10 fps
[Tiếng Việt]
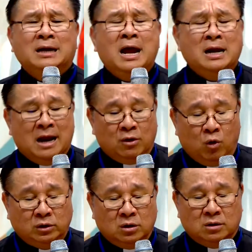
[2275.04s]
Đây là
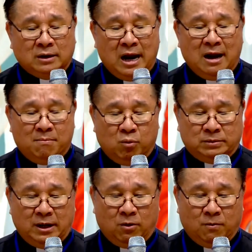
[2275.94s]
đối tượng, đây là mục
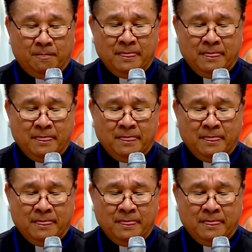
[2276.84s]
tiêu.